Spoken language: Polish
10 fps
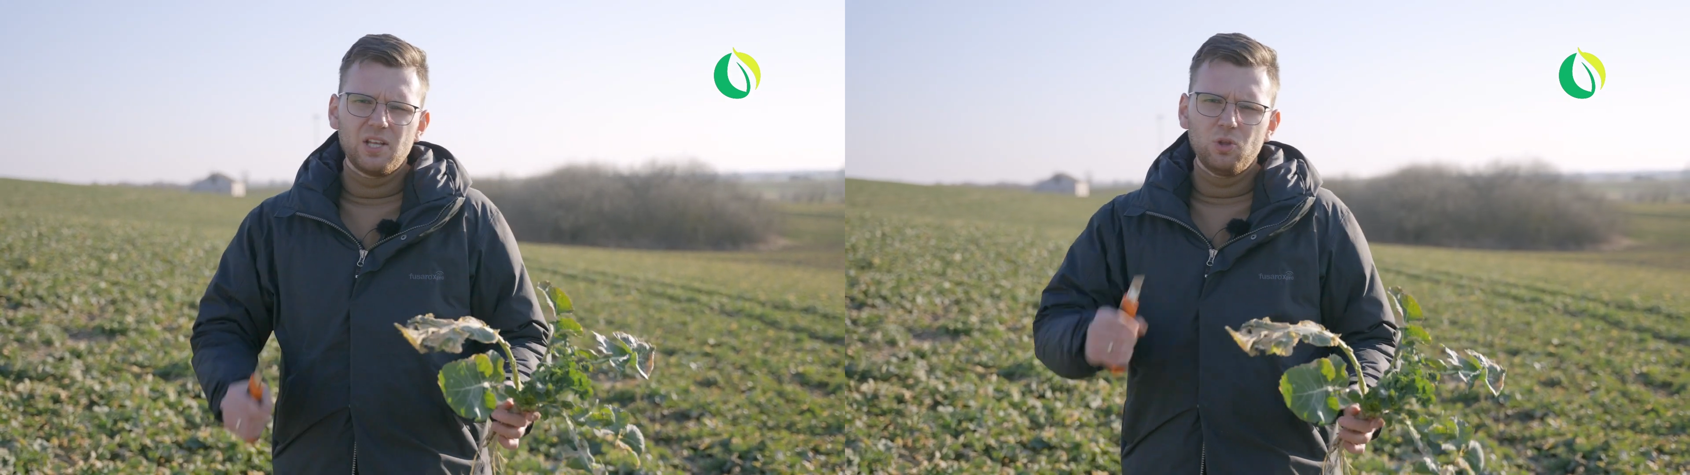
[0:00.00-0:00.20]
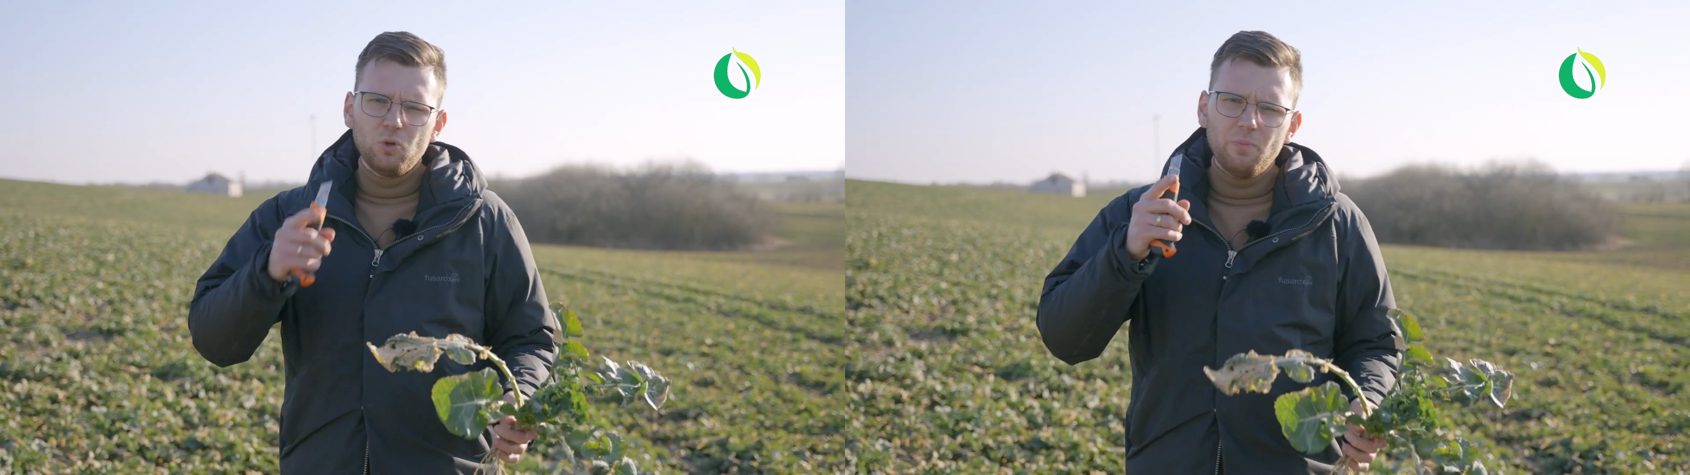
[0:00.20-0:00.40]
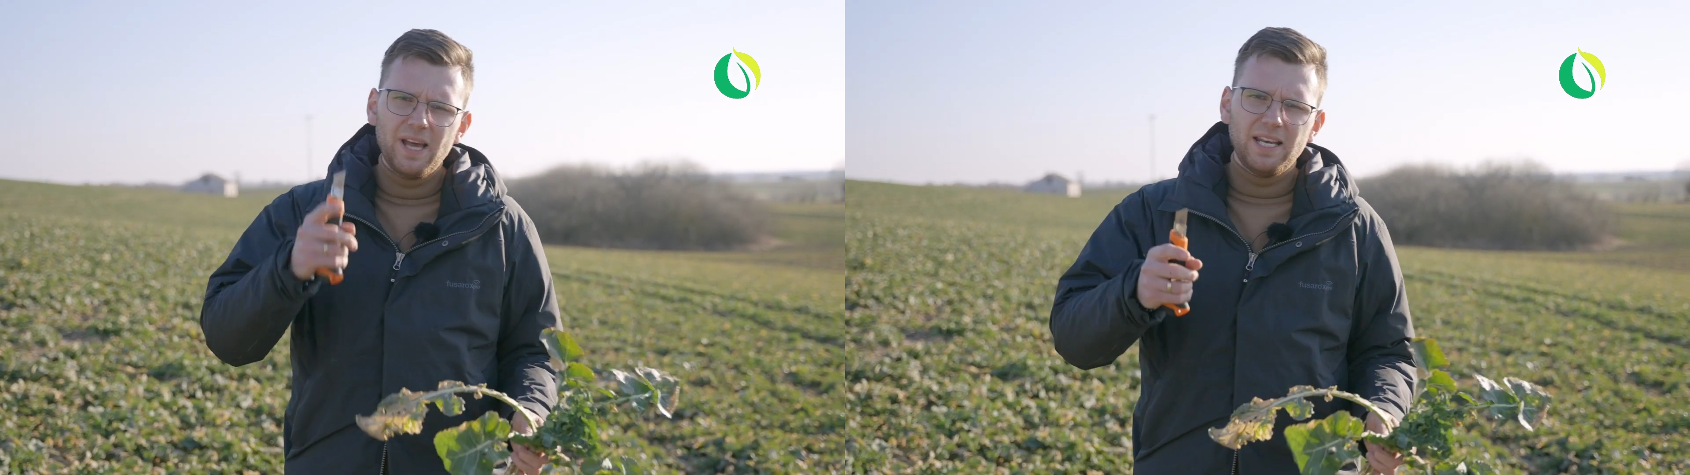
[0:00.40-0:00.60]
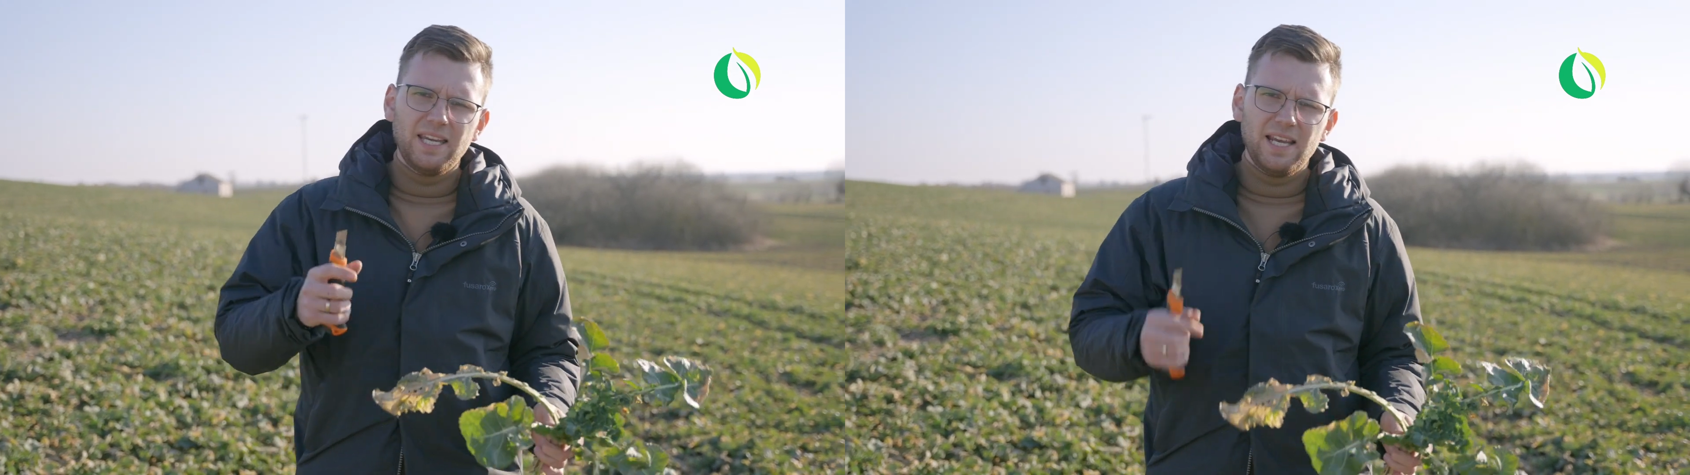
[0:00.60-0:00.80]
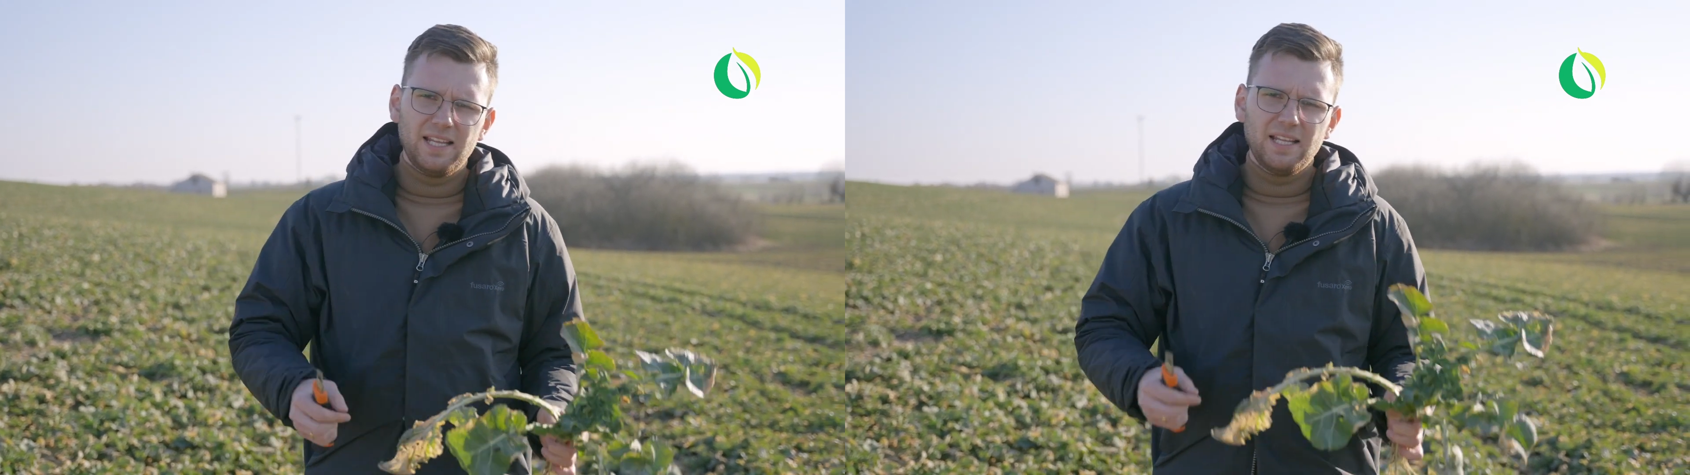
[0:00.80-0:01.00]
numer
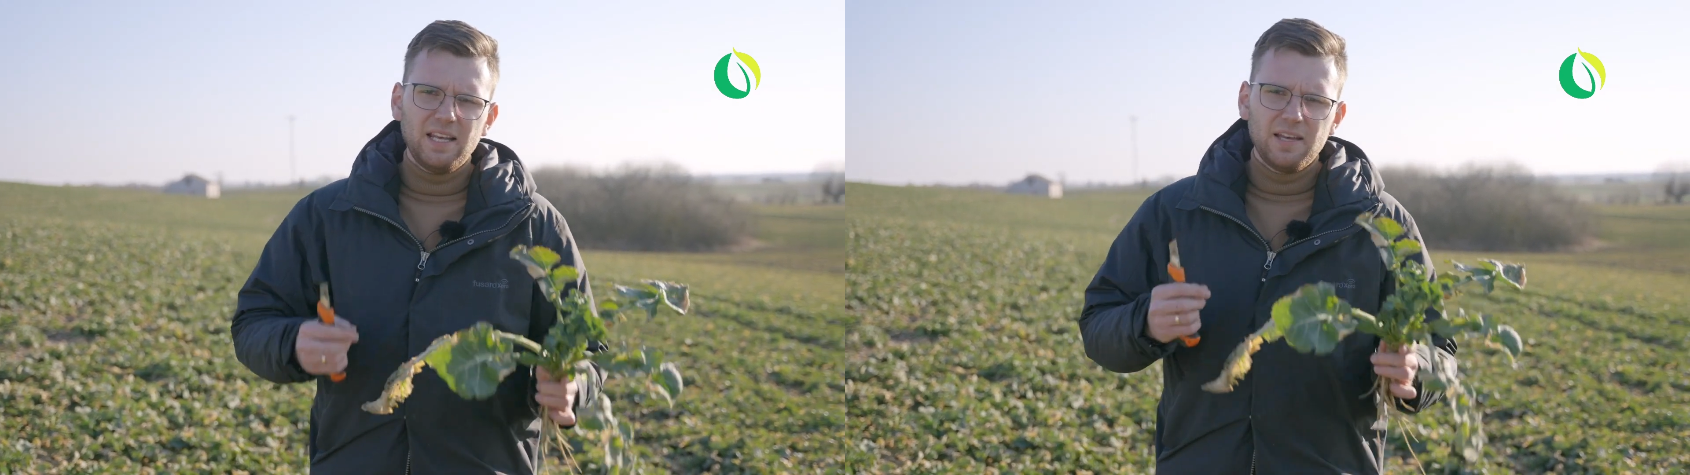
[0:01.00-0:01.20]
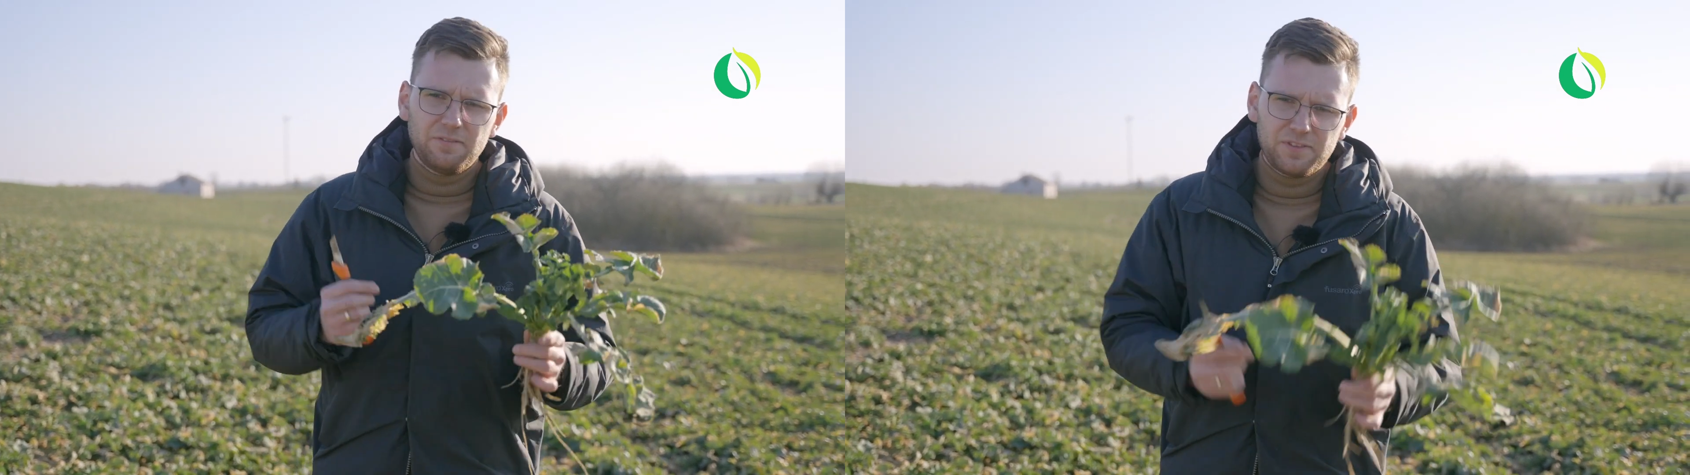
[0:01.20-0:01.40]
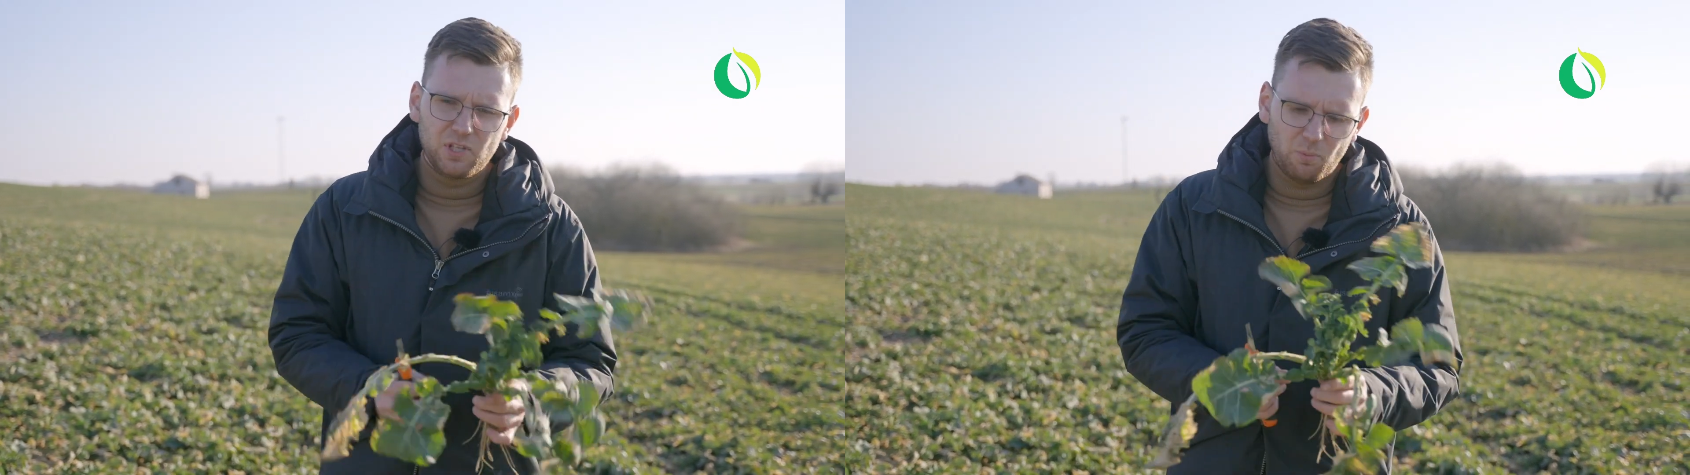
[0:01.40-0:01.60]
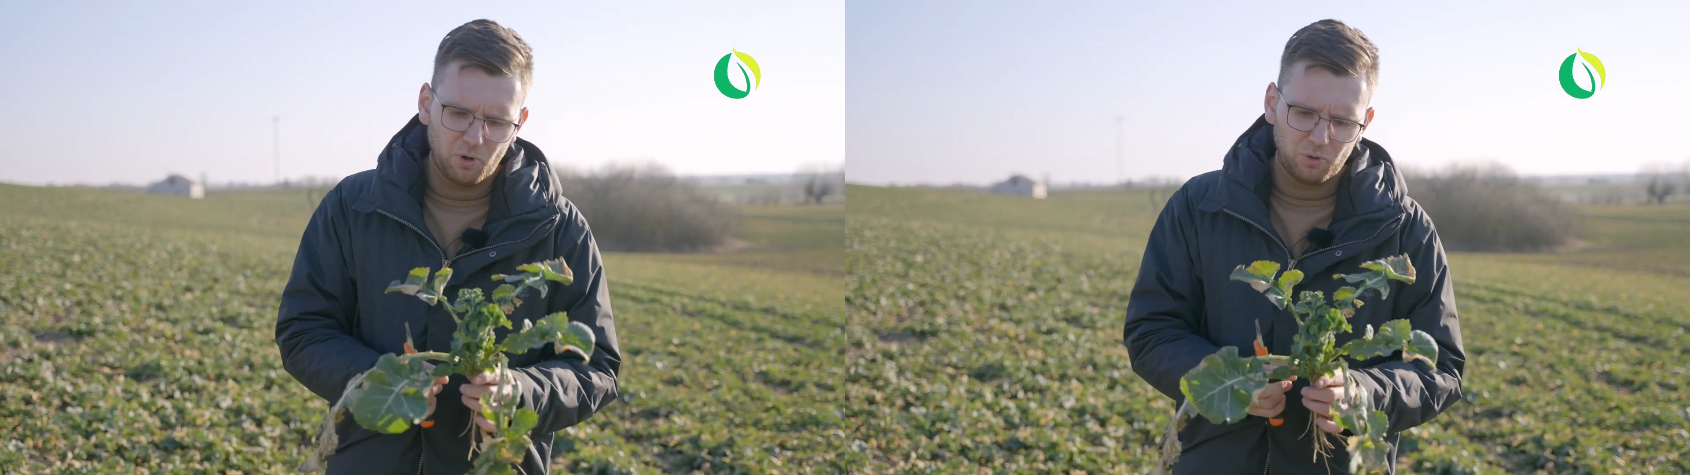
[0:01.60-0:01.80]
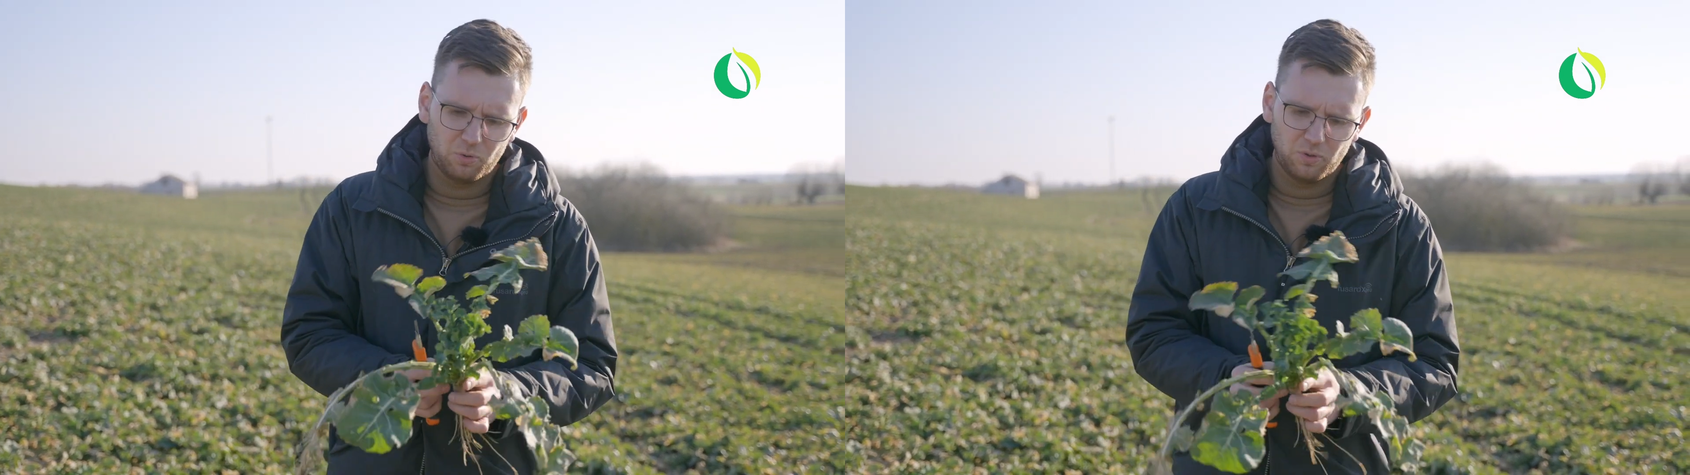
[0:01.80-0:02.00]
jeden w
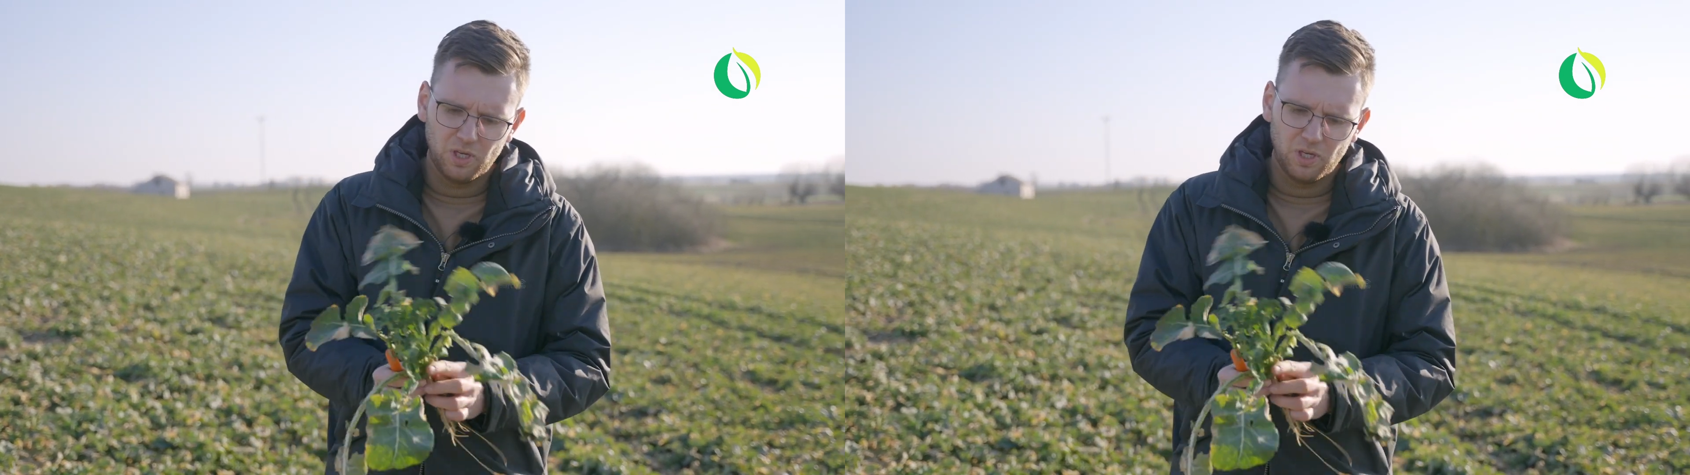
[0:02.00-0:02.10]
coboru.